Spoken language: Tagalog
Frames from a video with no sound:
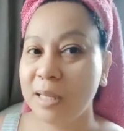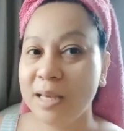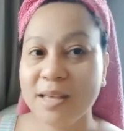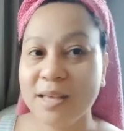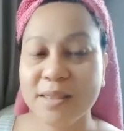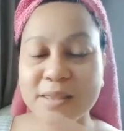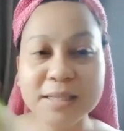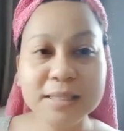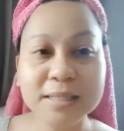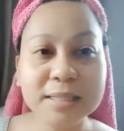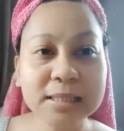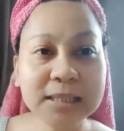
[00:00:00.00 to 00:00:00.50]

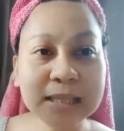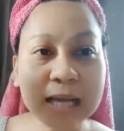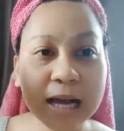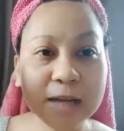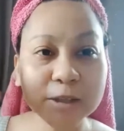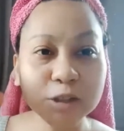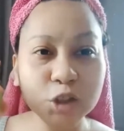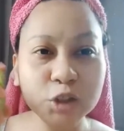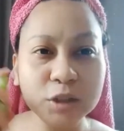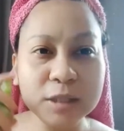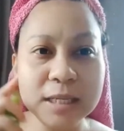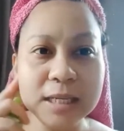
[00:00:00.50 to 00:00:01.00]
This is
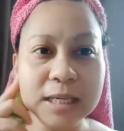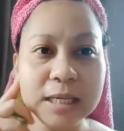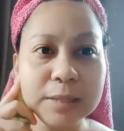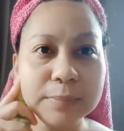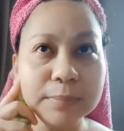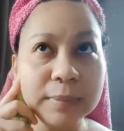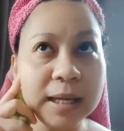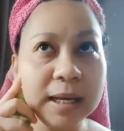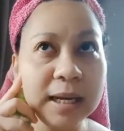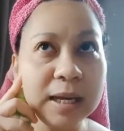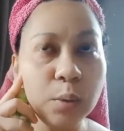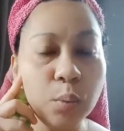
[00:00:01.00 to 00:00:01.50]
actually,
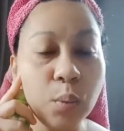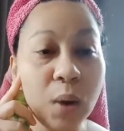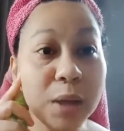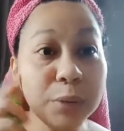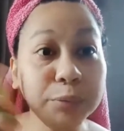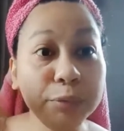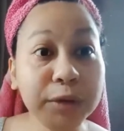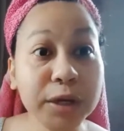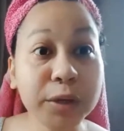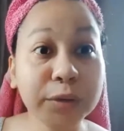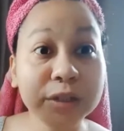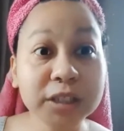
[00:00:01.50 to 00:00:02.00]
bale, one
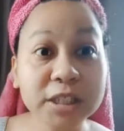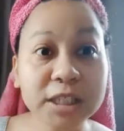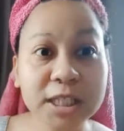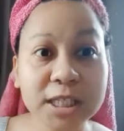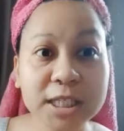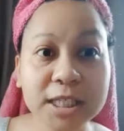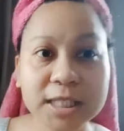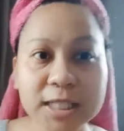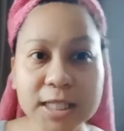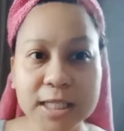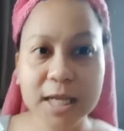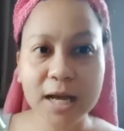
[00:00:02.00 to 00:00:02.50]
week ko na siya
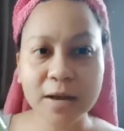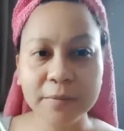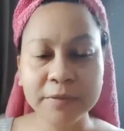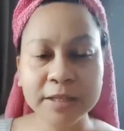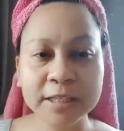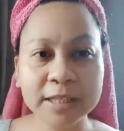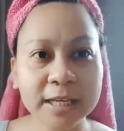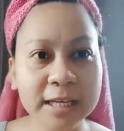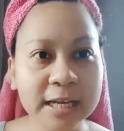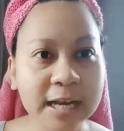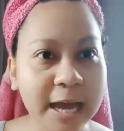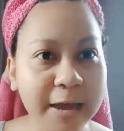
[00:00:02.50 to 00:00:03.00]
ginagamit
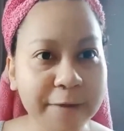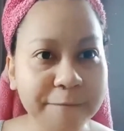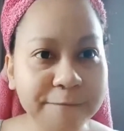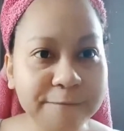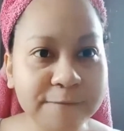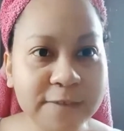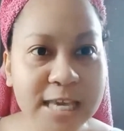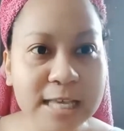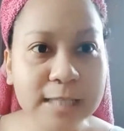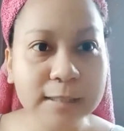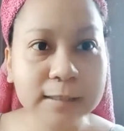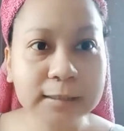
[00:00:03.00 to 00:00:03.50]
and I
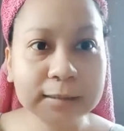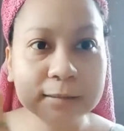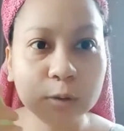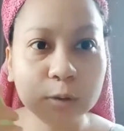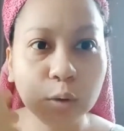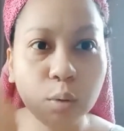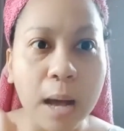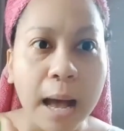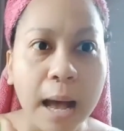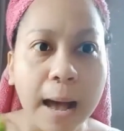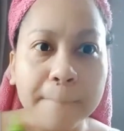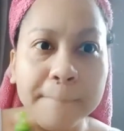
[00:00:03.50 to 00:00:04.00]
feel so
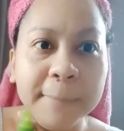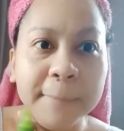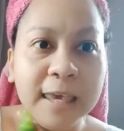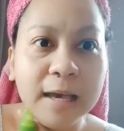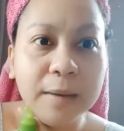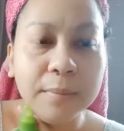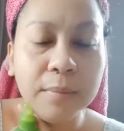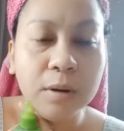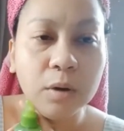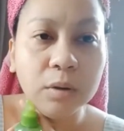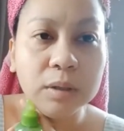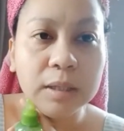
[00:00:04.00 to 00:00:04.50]
happy
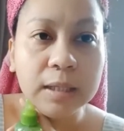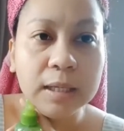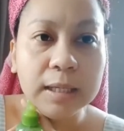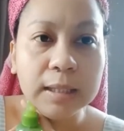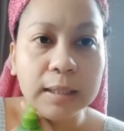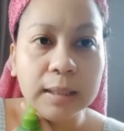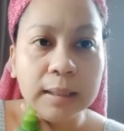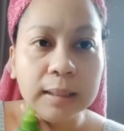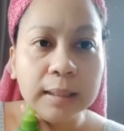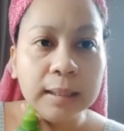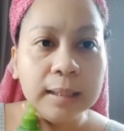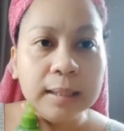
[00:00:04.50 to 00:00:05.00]
about it.
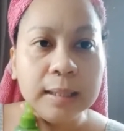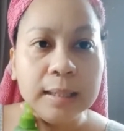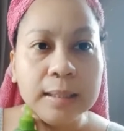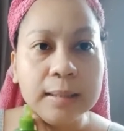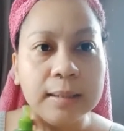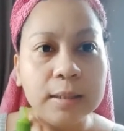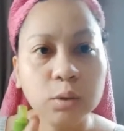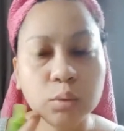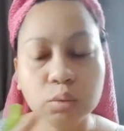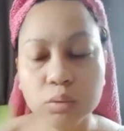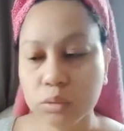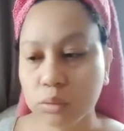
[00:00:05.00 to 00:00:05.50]

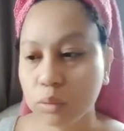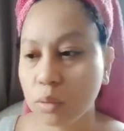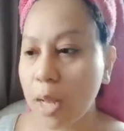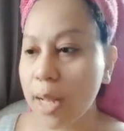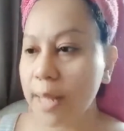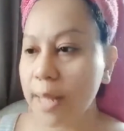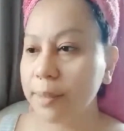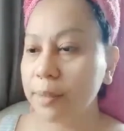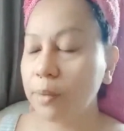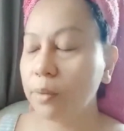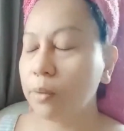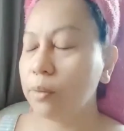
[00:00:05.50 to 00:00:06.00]

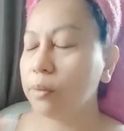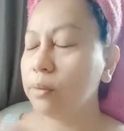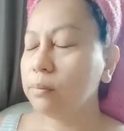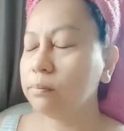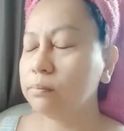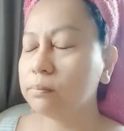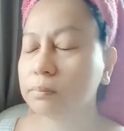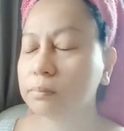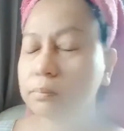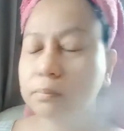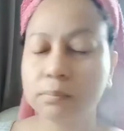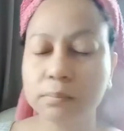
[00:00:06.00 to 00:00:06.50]
Nagustuhan ko.
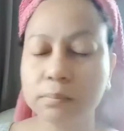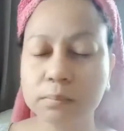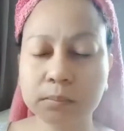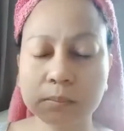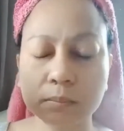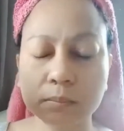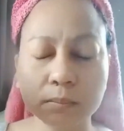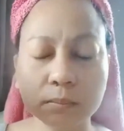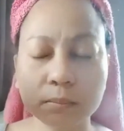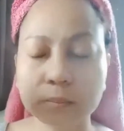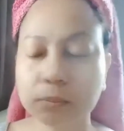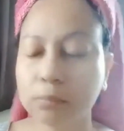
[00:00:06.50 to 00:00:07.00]

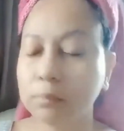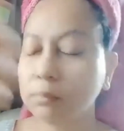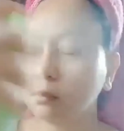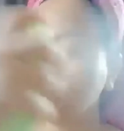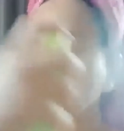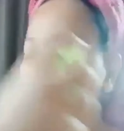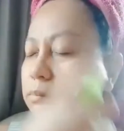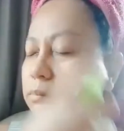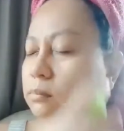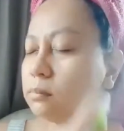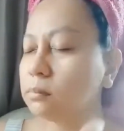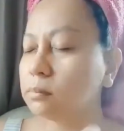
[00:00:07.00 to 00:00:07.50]

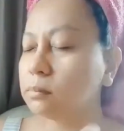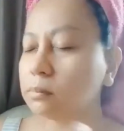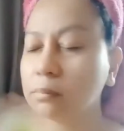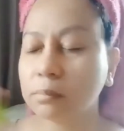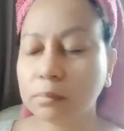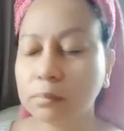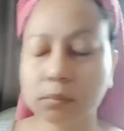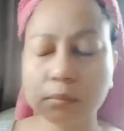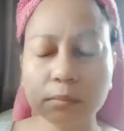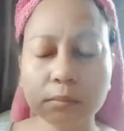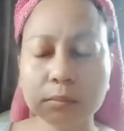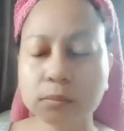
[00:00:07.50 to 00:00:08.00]
Hmm?
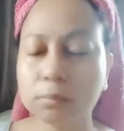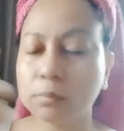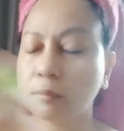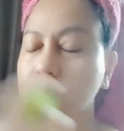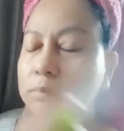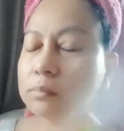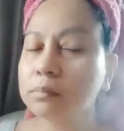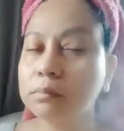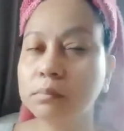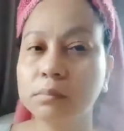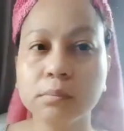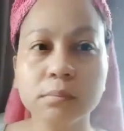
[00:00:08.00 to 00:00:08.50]

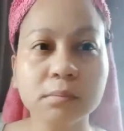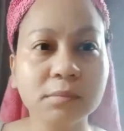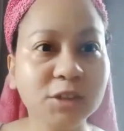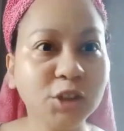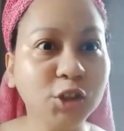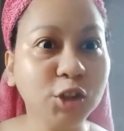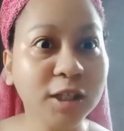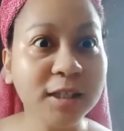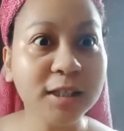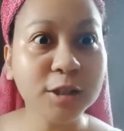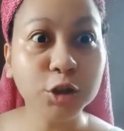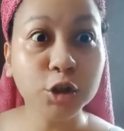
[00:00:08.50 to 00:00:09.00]
Hmm,
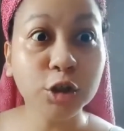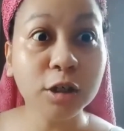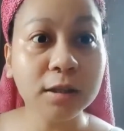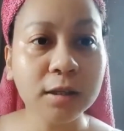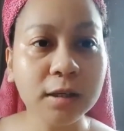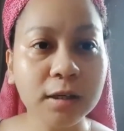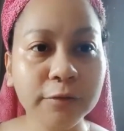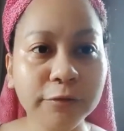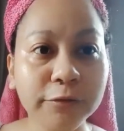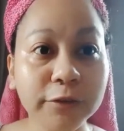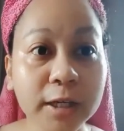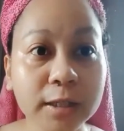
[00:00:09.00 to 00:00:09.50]

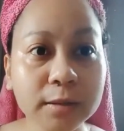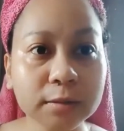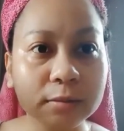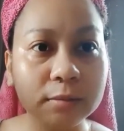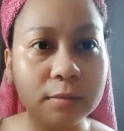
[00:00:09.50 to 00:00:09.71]
shala-shala effect.